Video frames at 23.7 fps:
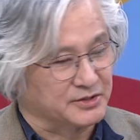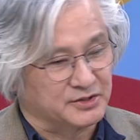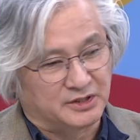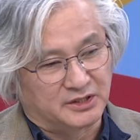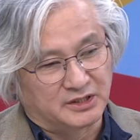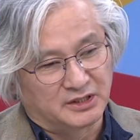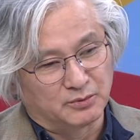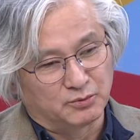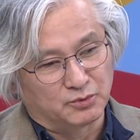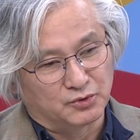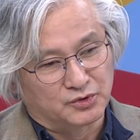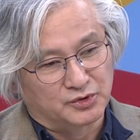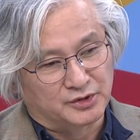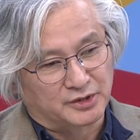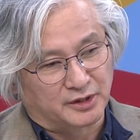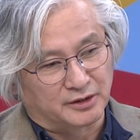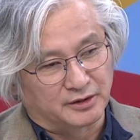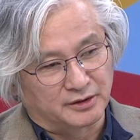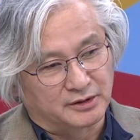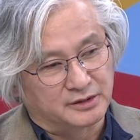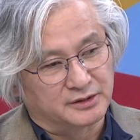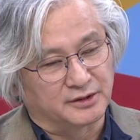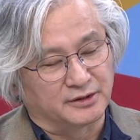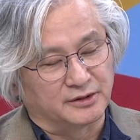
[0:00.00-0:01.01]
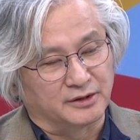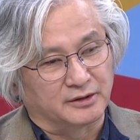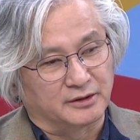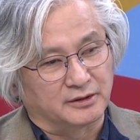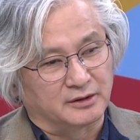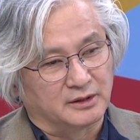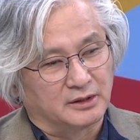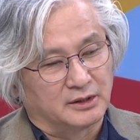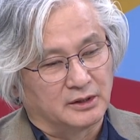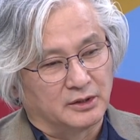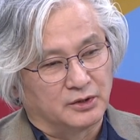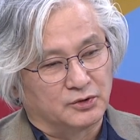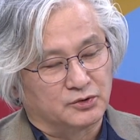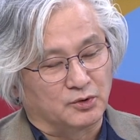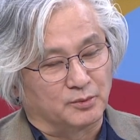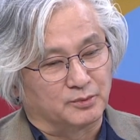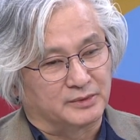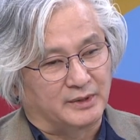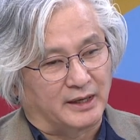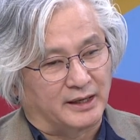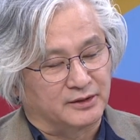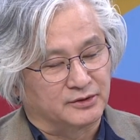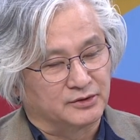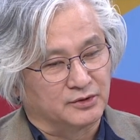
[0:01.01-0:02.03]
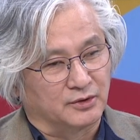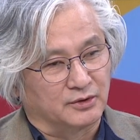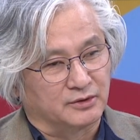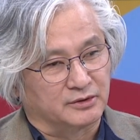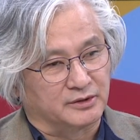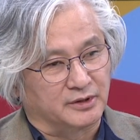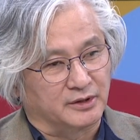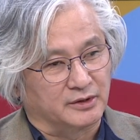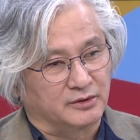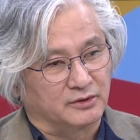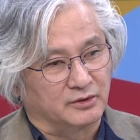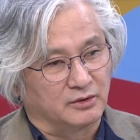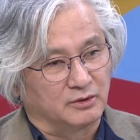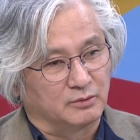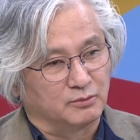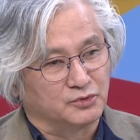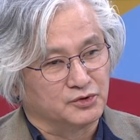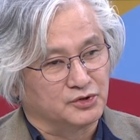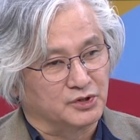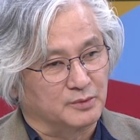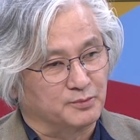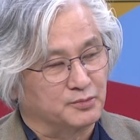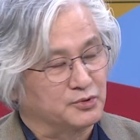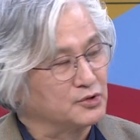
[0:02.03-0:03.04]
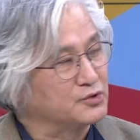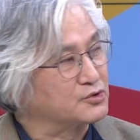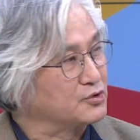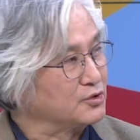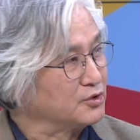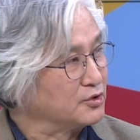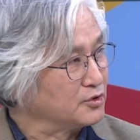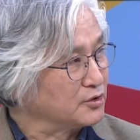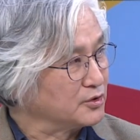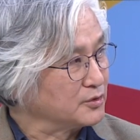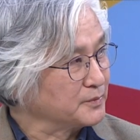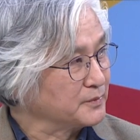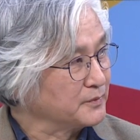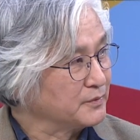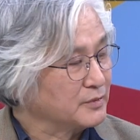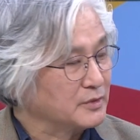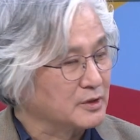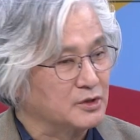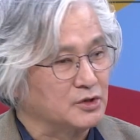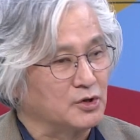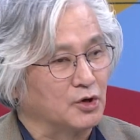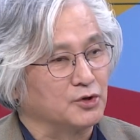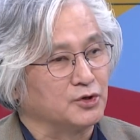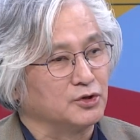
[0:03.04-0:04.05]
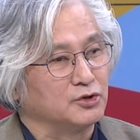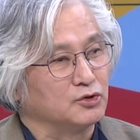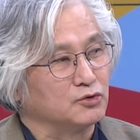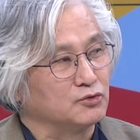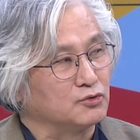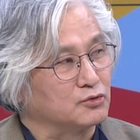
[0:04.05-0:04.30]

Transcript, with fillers: 그래서 이 문제는 네. 이제는 좀 다른 형태로 음. 문제 풀 수 있는 격 있는